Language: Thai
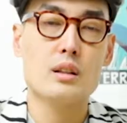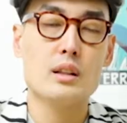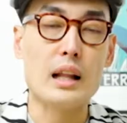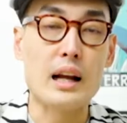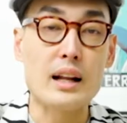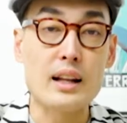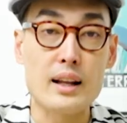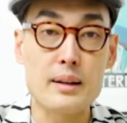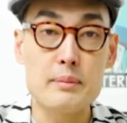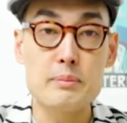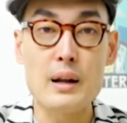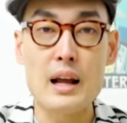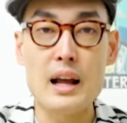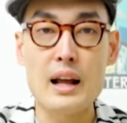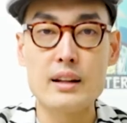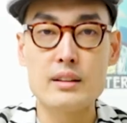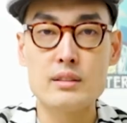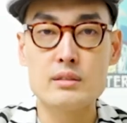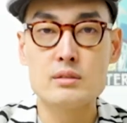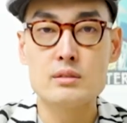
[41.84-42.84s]
หลาย ๆ แบร
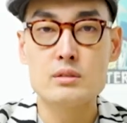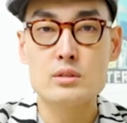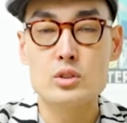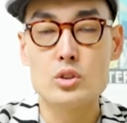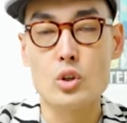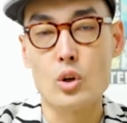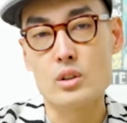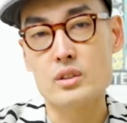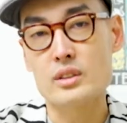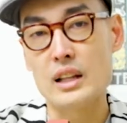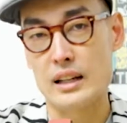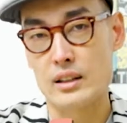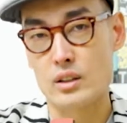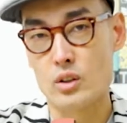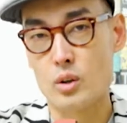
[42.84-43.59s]
นด์โดนตัด